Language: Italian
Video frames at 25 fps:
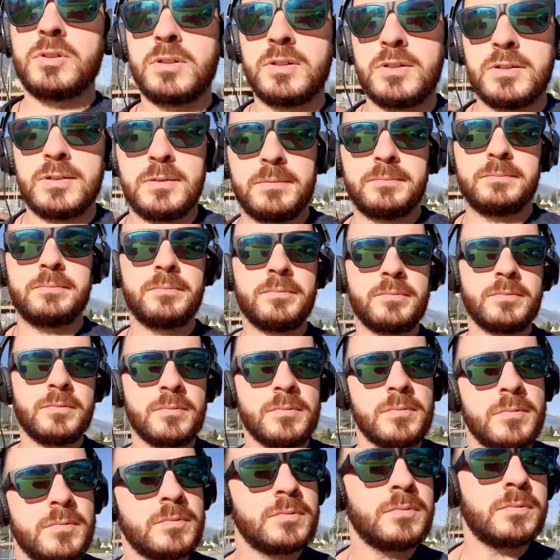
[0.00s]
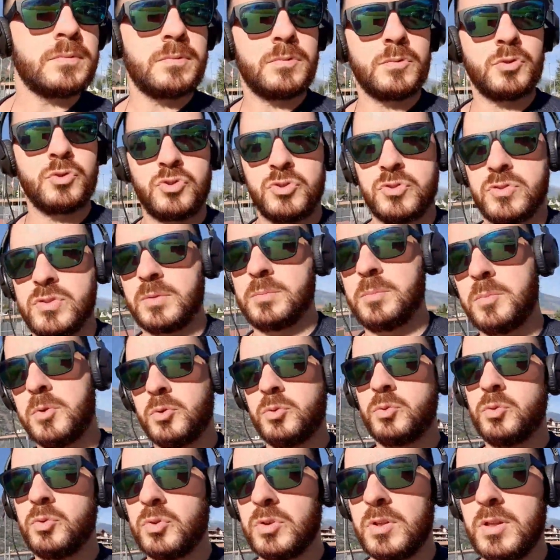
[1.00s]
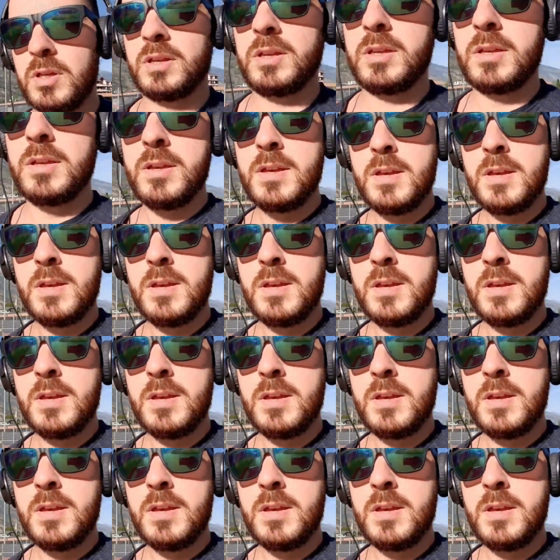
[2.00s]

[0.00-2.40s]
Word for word: eh, non ci siamo potuti